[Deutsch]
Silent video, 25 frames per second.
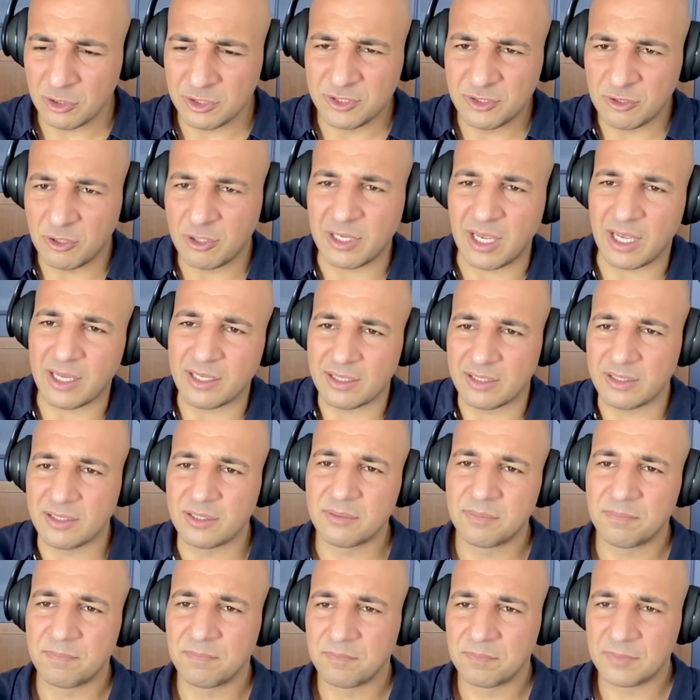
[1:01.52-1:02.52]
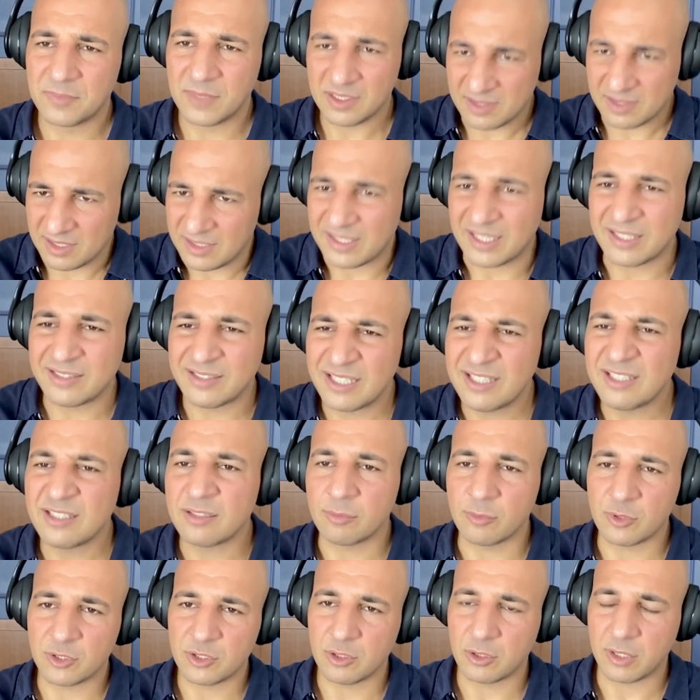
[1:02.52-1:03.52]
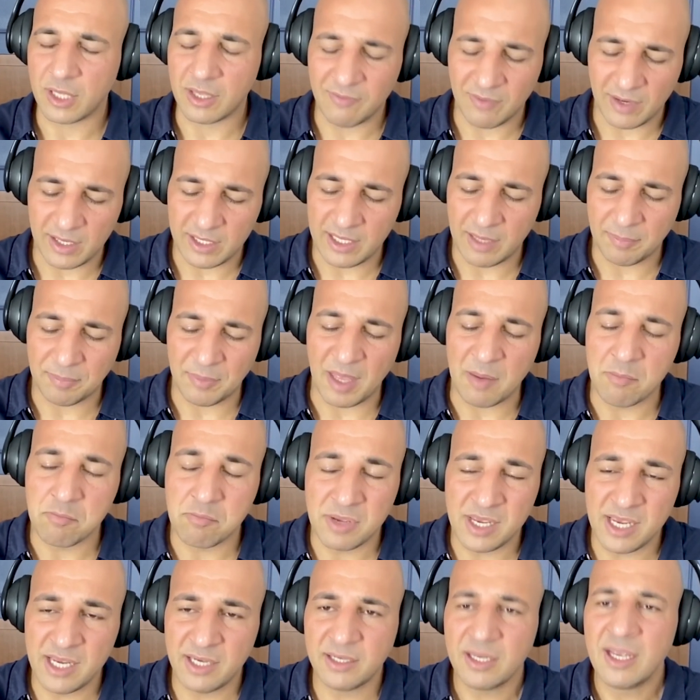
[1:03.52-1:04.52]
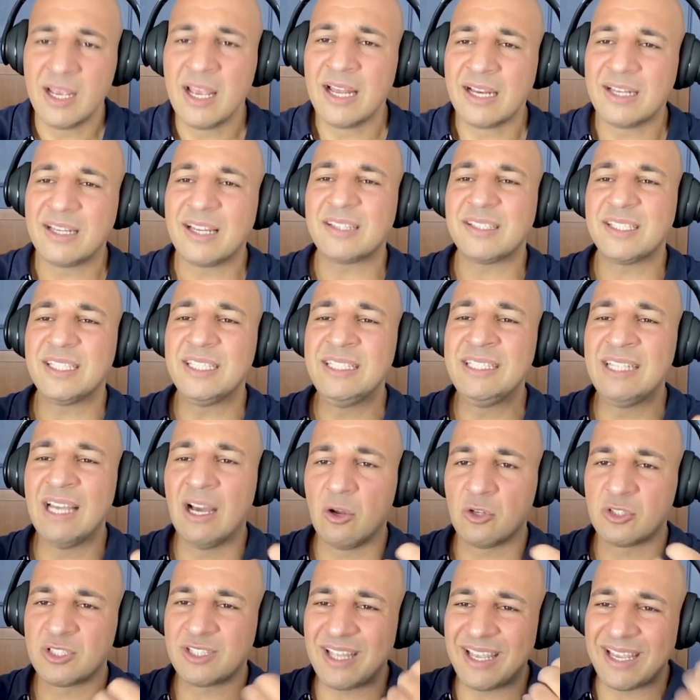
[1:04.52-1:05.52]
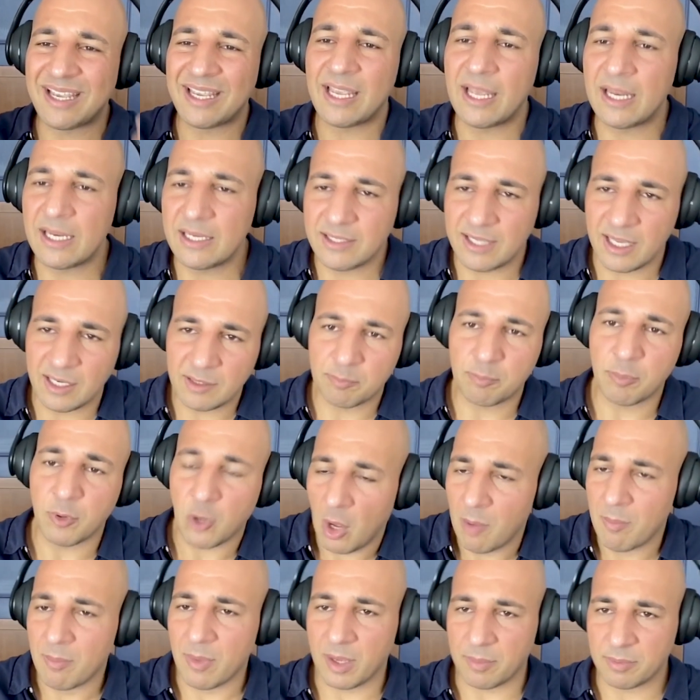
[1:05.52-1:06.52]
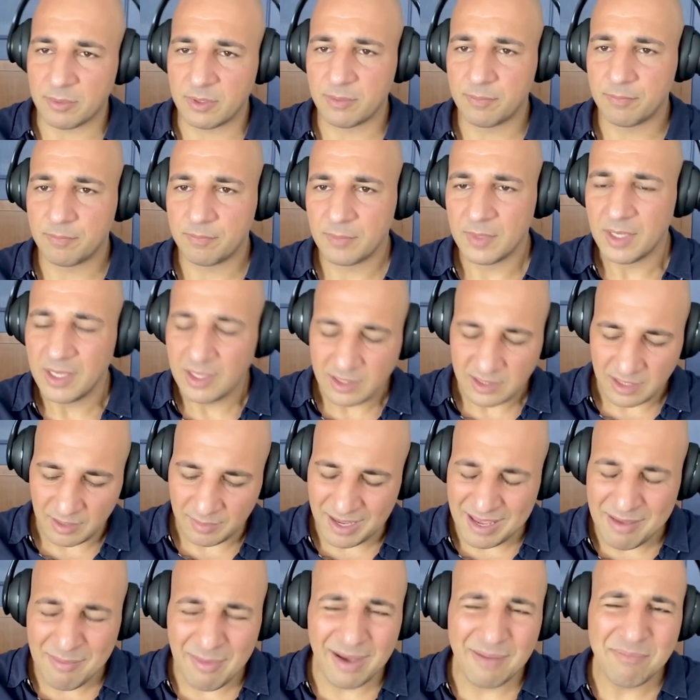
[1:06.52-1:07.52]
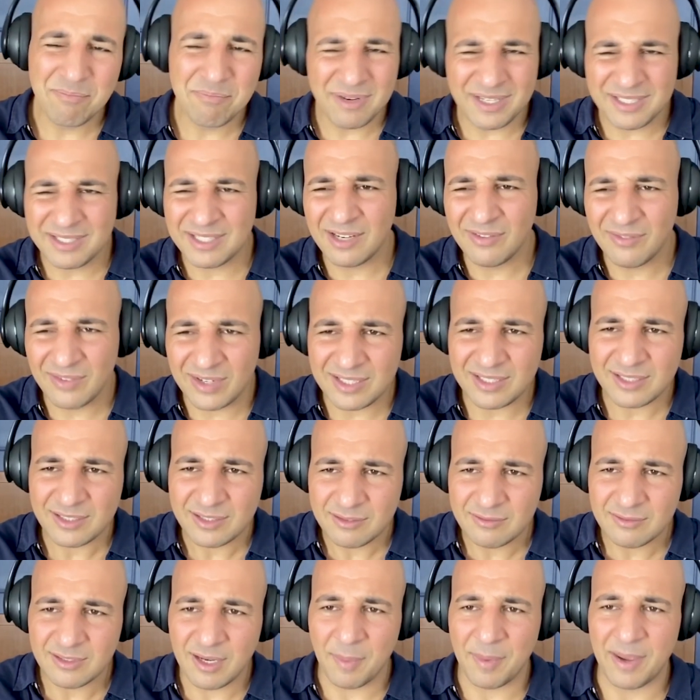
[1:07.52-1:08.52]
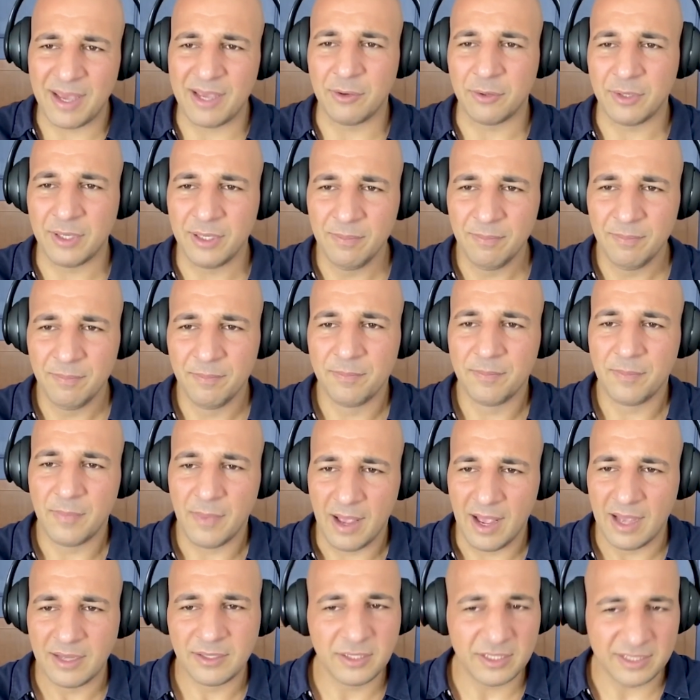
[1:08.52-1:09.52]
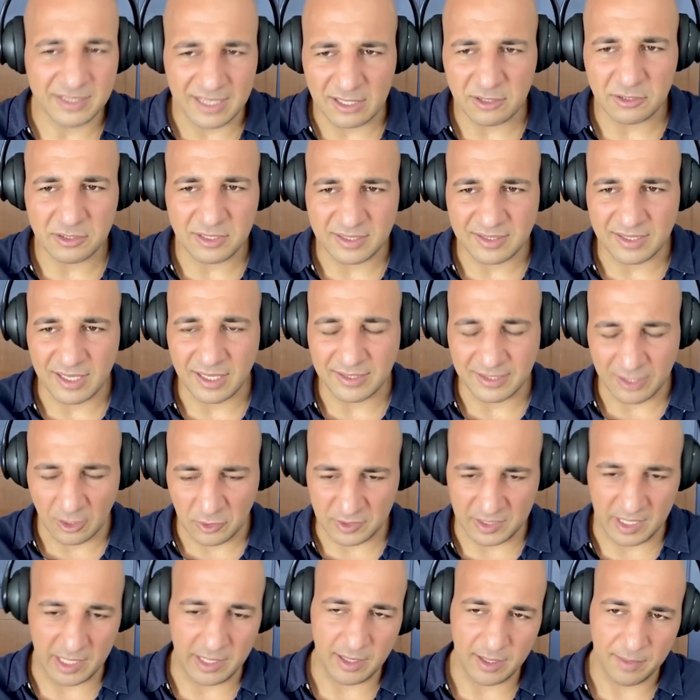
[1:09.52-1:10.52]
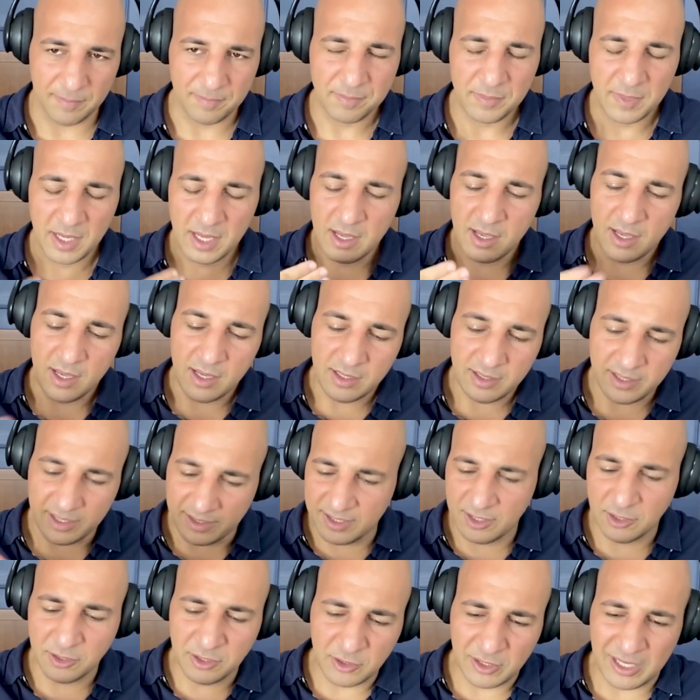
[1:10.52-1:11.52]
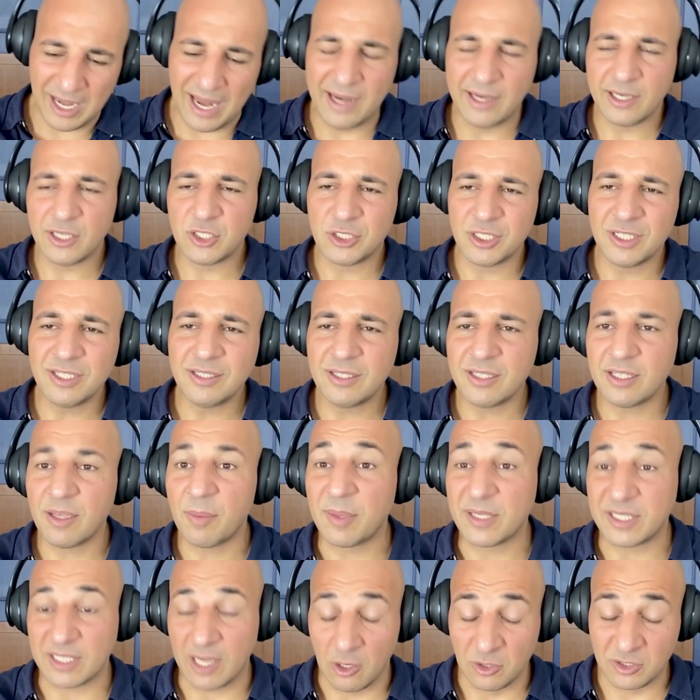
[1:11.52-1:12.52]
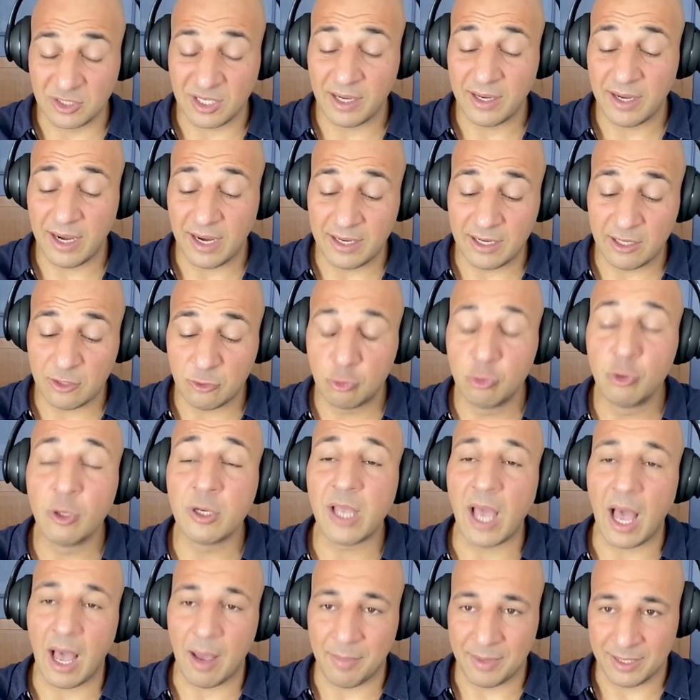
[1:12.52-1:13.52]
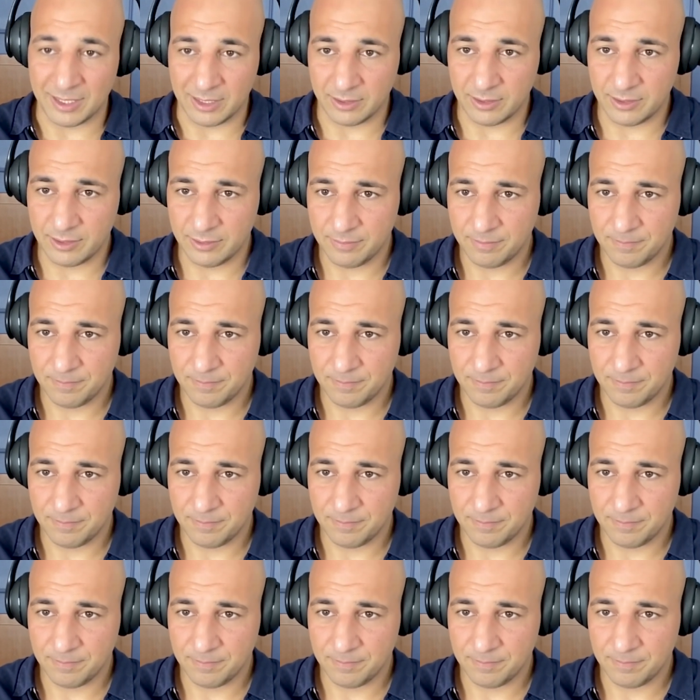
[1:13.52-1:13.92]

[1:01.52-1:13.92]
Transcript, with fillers: zurückhaltend. Das ist Rassismus, okay? Weil ihr habt ein Bild, das ihr aus der Realität bekommen habt. Ist aber immer ein bisschen was dabei, oder? Also ich sage euch das als Ausländer. Ich erzähle euch eine kleine Geschichte. Ich habe als Ausländer an der Tür gearbeitet.